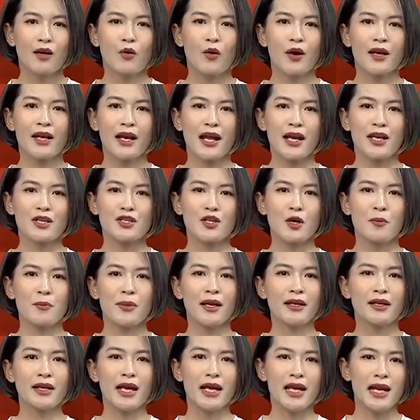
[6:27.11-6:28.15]
Cơ quan này
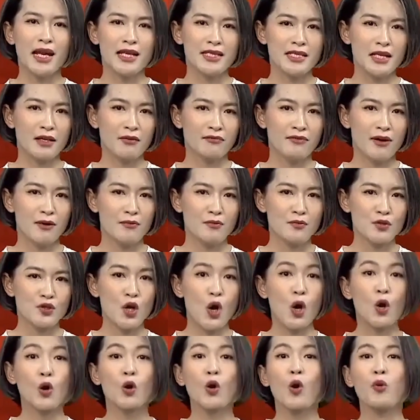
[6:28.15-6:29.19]
cho biết đây là sản
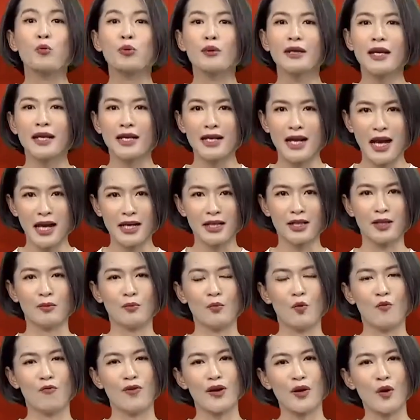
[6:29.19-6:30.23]
phẩm do Cục Điện
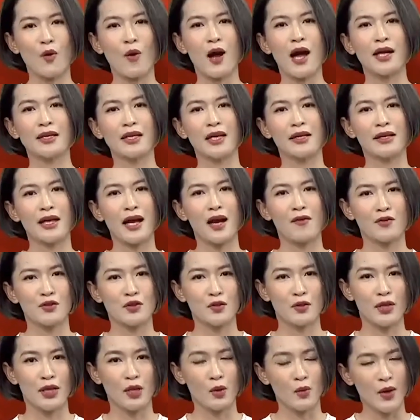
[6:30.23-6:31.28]
ảnh Bộ Văn hóa Thể thao
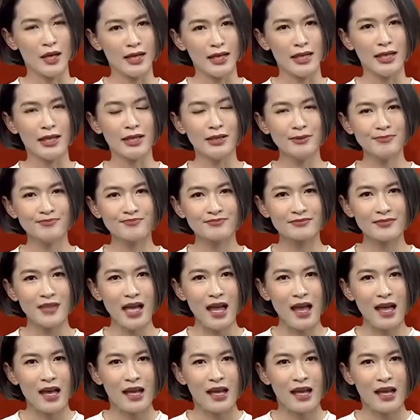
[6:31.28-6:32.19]
và Du lịch quản lý.